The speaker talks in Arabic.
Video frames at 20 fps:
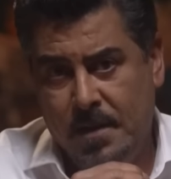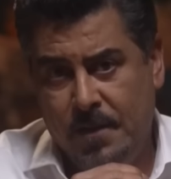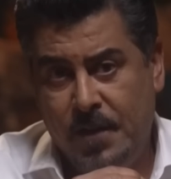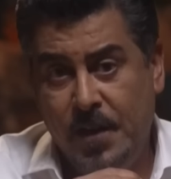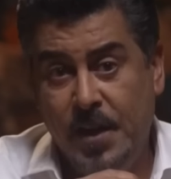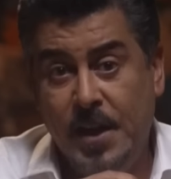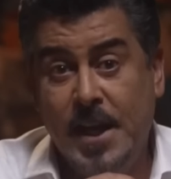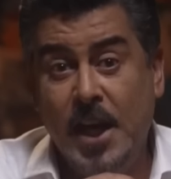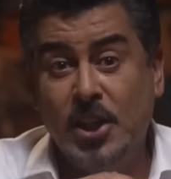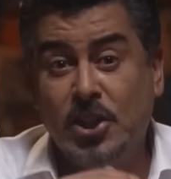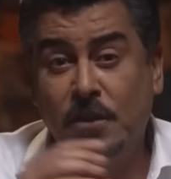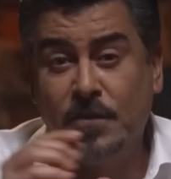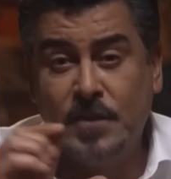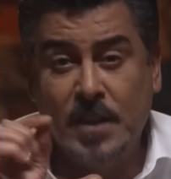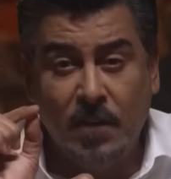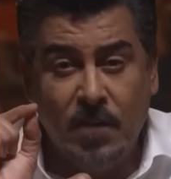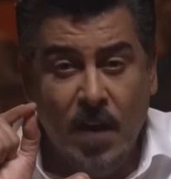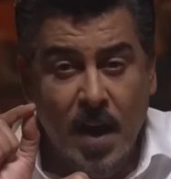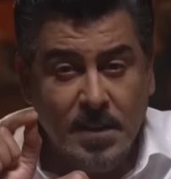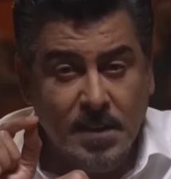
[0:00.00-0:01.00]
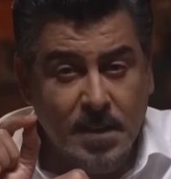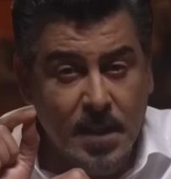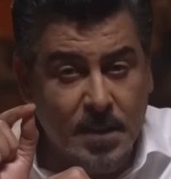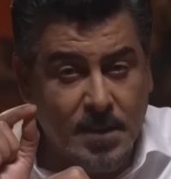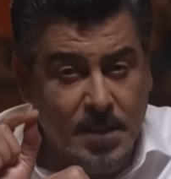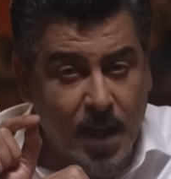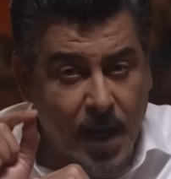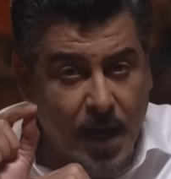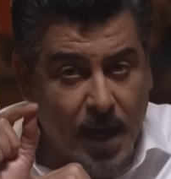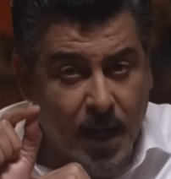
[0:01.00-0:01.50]
في كشف تفاصيل
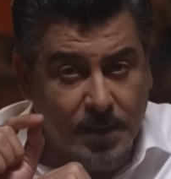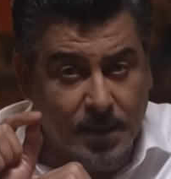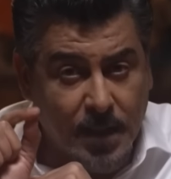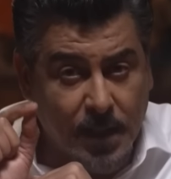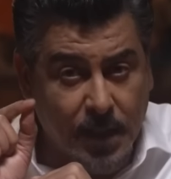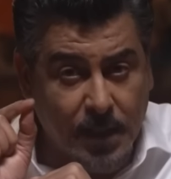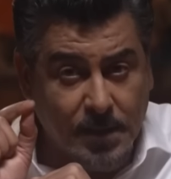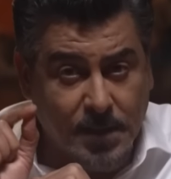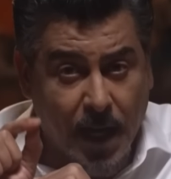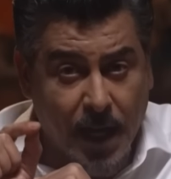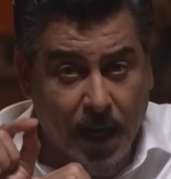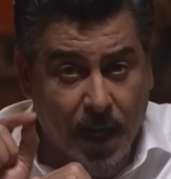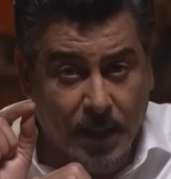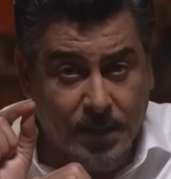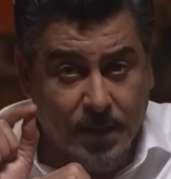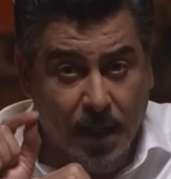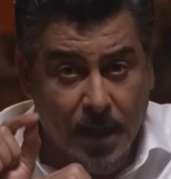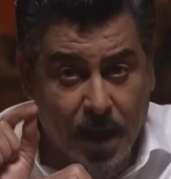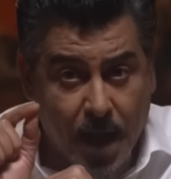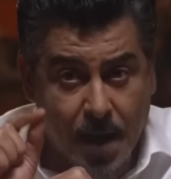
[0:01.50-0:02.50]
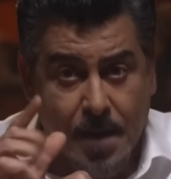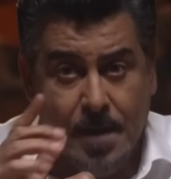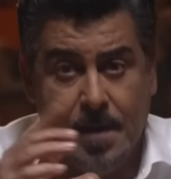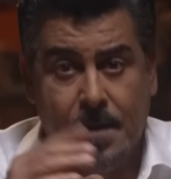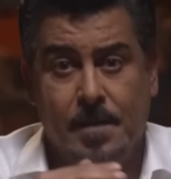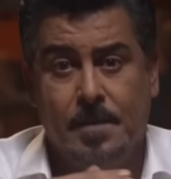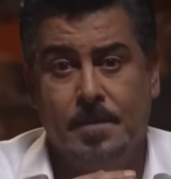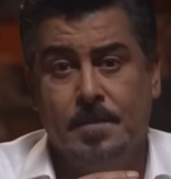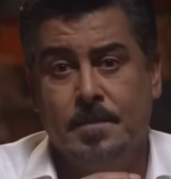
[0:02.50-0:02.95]
سرقة سرقة القرن